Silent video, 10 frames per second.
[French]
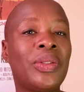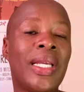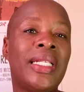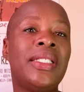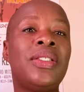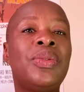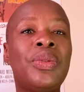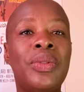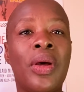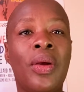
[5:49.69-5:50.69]
donc elle est
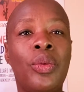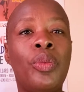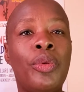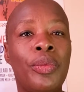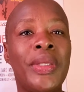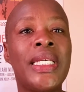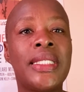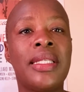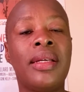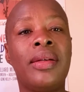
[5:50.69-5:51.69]
issue d'un couple
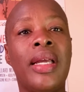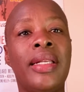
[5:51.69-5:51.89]
mixte, euh,